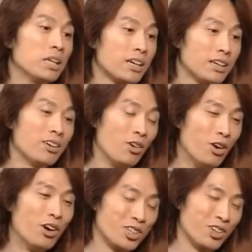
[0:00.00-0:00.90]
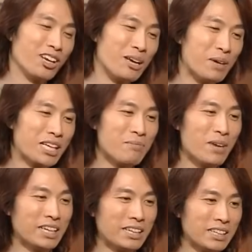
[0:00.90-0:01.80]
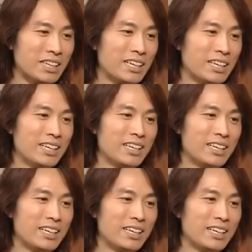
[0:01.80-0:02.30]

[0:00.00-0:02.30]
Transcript: biết là không được, luôn tiện tôi hỏi vậy thôi.